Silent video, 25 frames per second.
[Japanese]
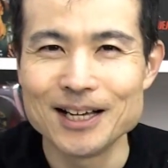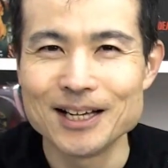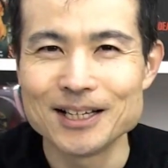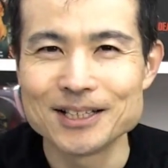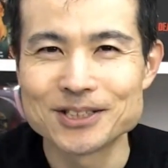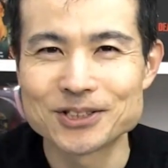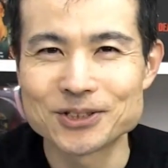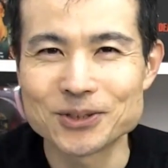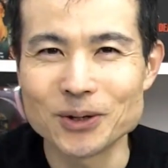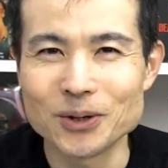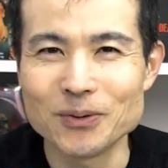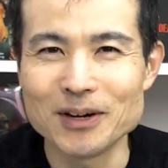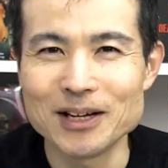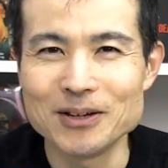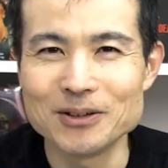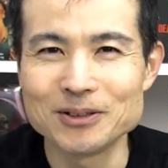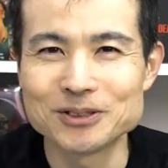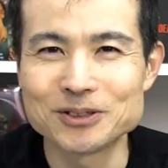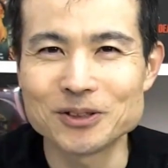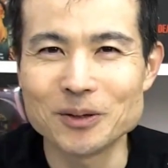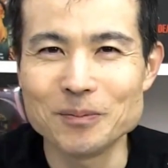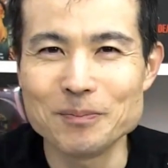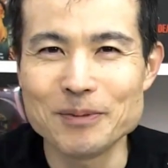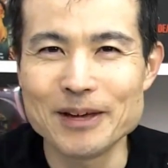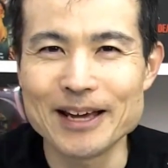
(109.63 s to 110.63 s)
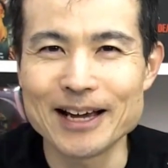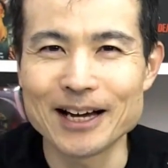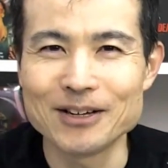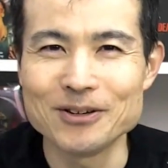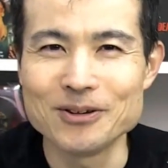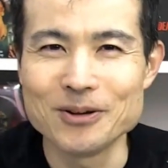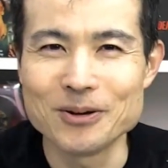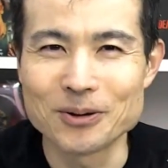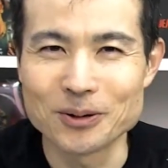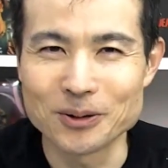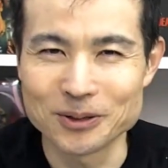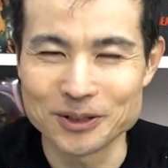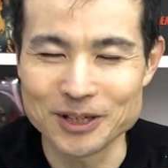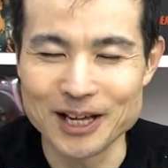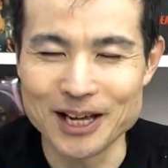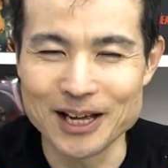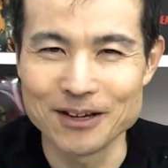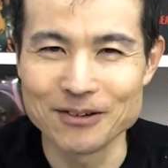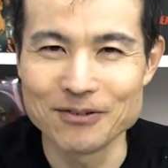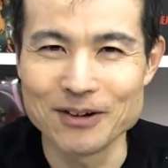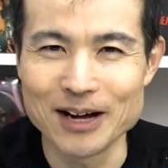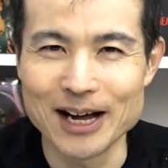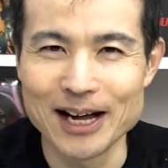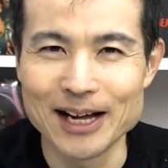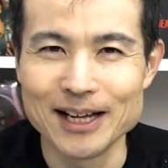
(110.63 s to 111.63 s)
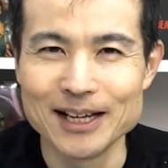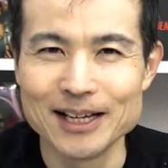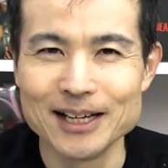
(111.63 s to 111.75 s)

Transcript: 昭和のゾンビ映画の予告編は、